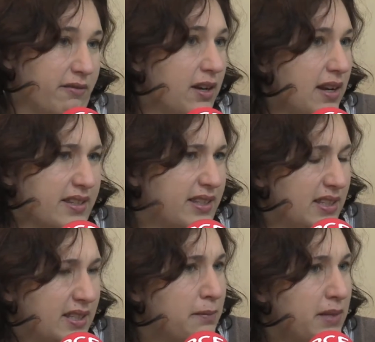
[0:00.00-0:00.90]
voilà,
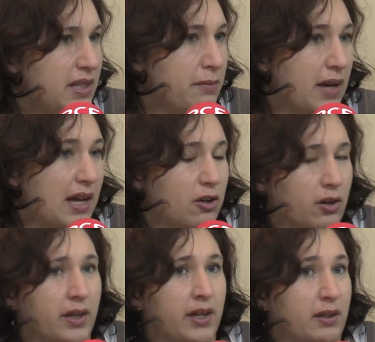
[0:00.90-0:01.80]
c'est minime.
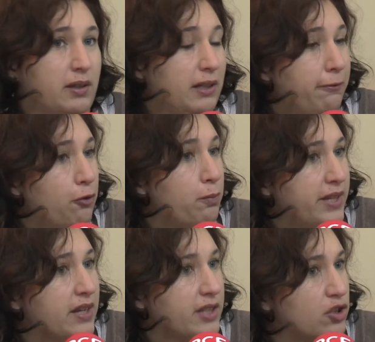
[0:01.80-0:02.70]
Alors il faut
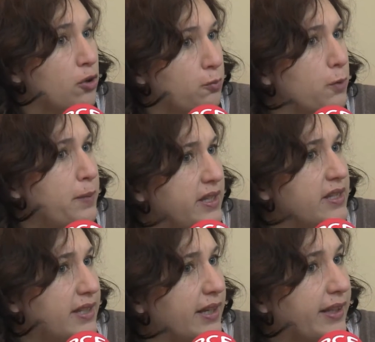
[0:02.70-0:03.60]
bien des gens pour
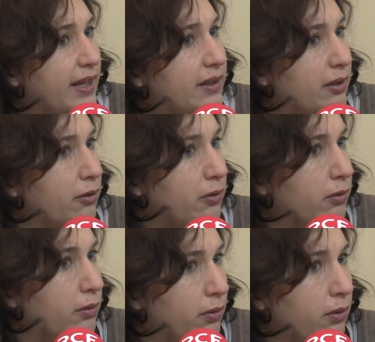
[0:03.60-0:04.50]
payer ces retraites
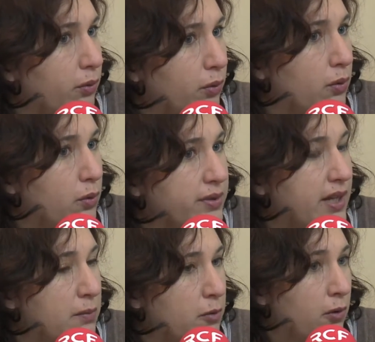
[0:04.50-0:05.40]
euh, aux,
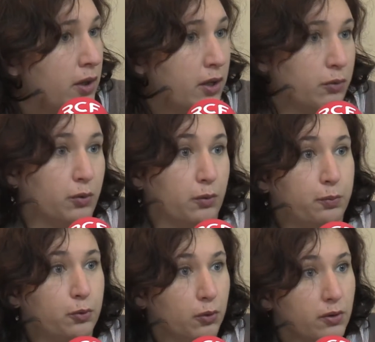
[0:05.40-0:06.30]
Allemands. Donc
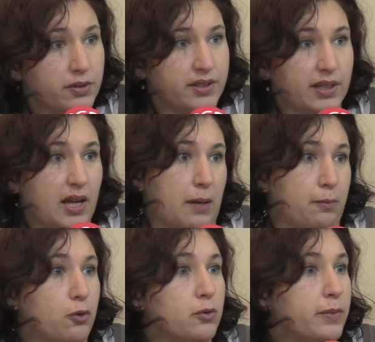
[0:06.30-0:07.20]
pour eux, c'est un
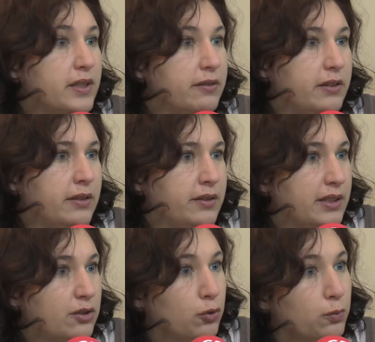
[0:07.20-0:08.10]
peu une
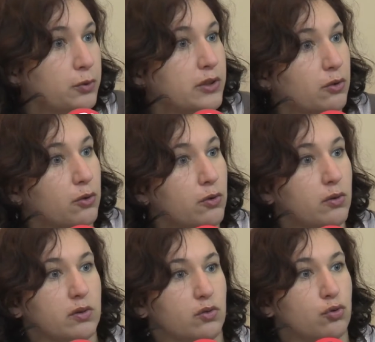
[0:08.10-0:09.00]
bénédiction puisque
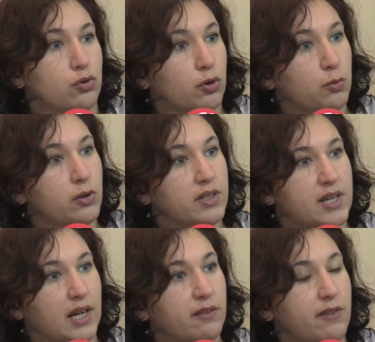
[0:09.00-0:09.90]
justement,
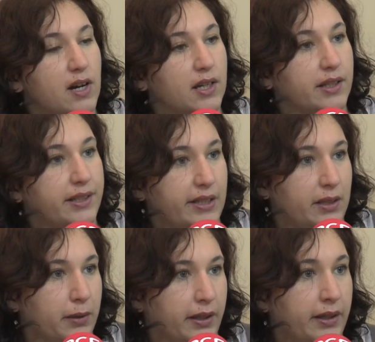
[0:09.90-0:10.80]
ils arrivent à
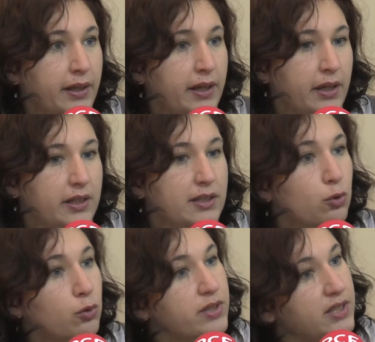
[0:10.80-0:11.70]
rééquilibrer.
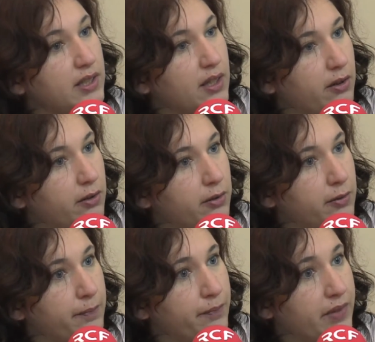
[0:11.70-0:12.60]
Ils ont aussi
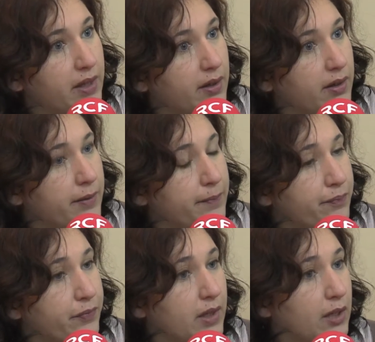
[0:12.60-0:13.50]
euh,
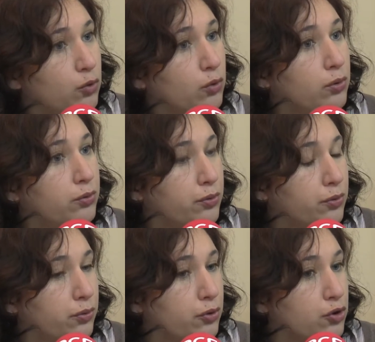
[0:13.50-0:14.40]
un, taux
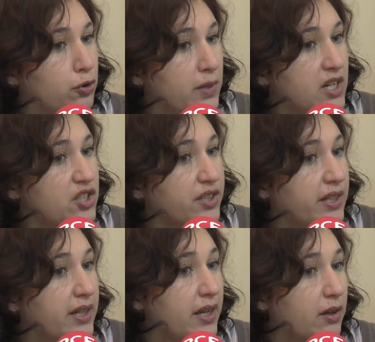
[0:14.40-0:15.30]
de, chômage
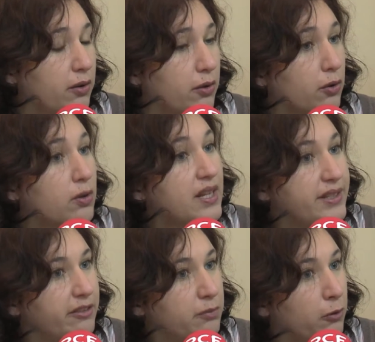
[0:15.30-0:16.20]
qui est euh,
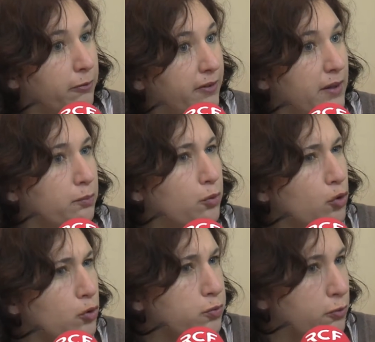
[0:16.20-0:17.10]
relativement faible,
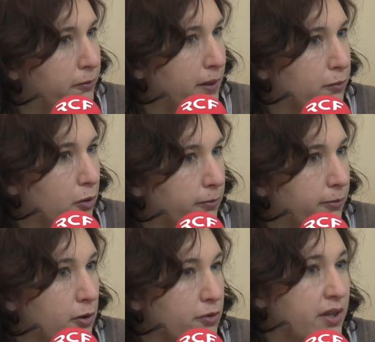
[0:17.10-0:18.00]
beaucoup plus faible qu'en
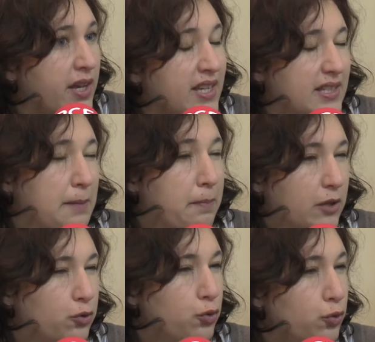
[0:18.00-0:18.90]
France. C'est
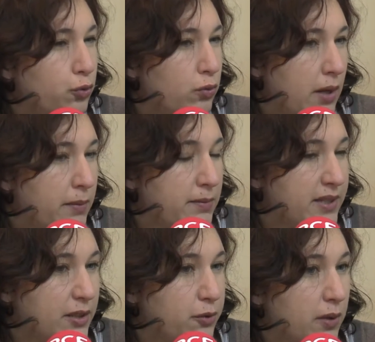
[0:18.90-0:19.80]
pas du tout la même
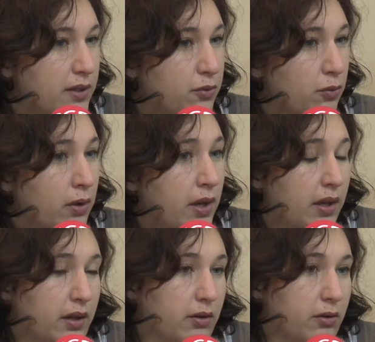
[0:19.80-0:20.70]
situation.
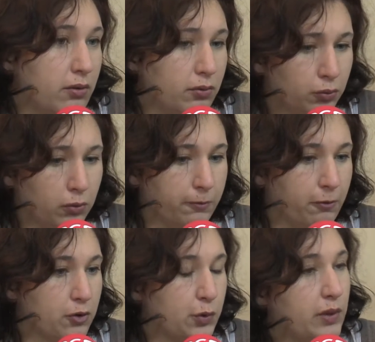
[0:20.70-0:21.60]
nous, en
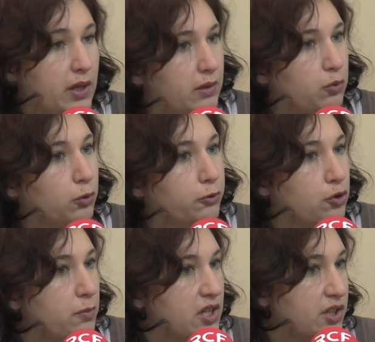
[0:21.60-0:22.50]
France, on a un taux de
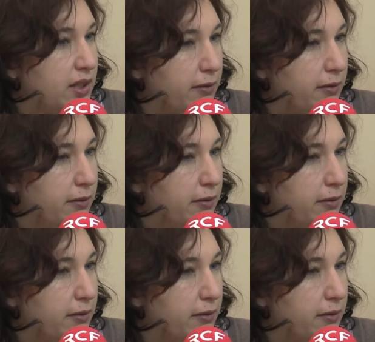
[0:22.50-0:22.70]
chômage qui est